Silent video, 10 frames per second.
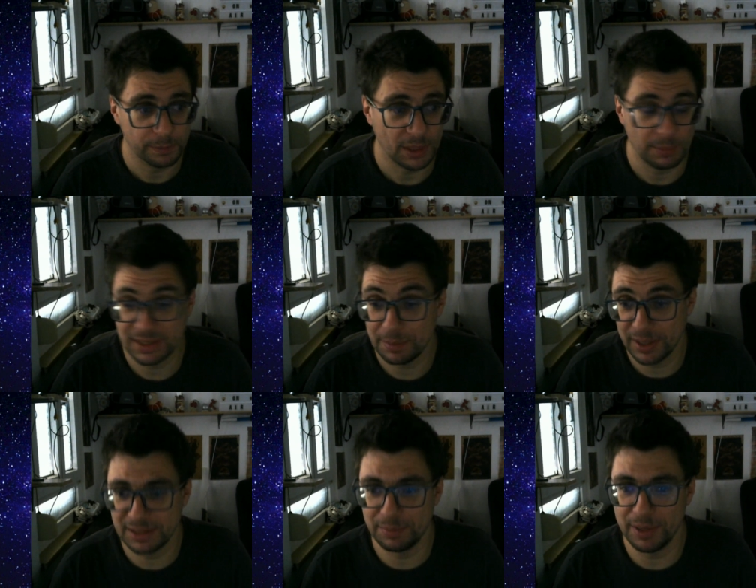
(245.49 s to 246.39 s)
bah, c'est pas
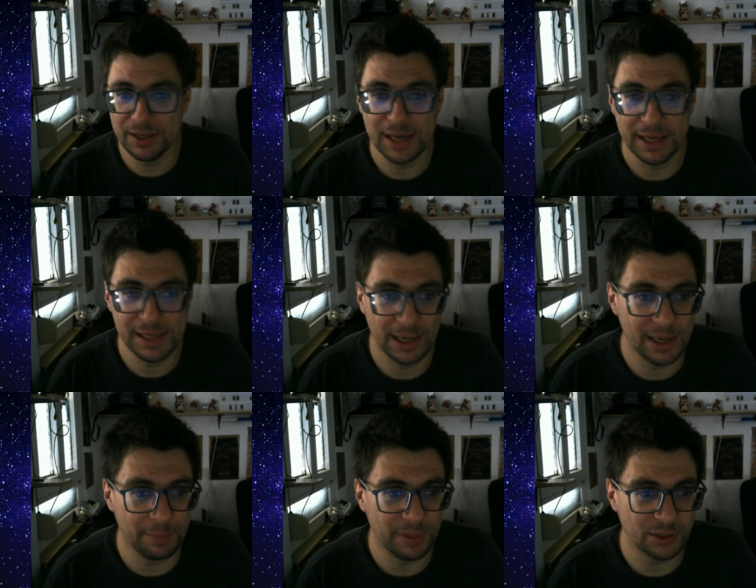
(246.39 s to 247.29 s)
c'est pas il a, a,
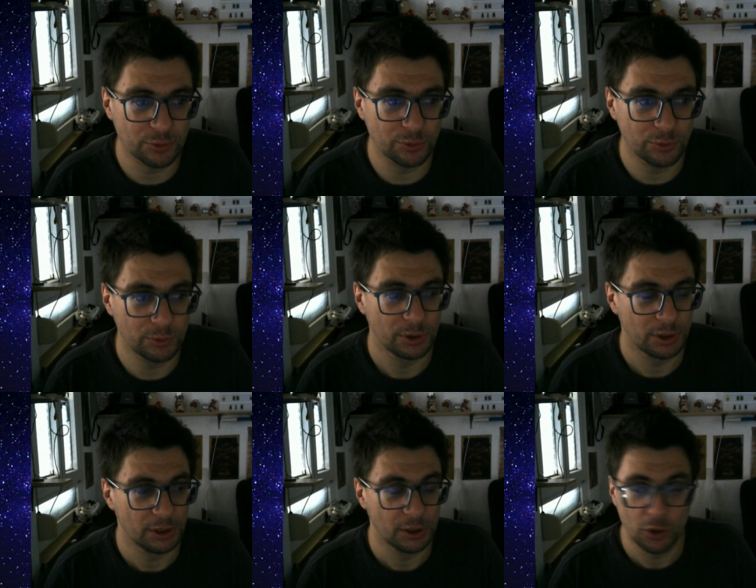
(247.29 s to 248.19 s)
pas
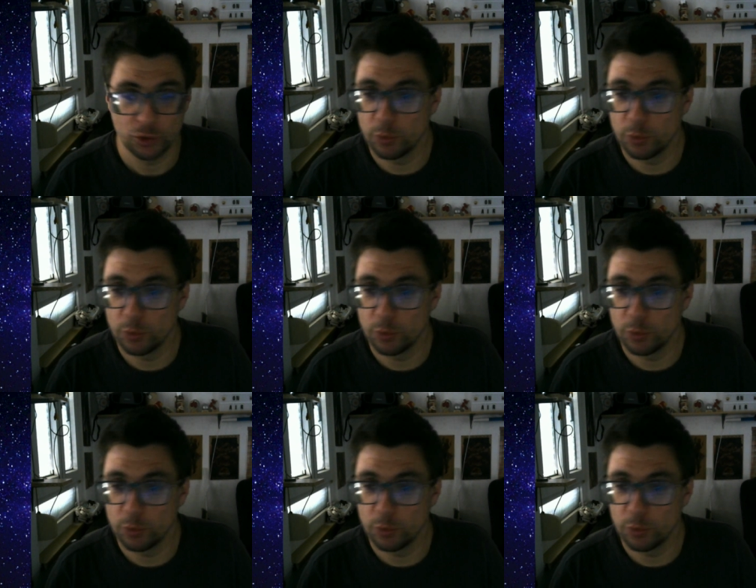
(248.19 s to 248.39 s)
ce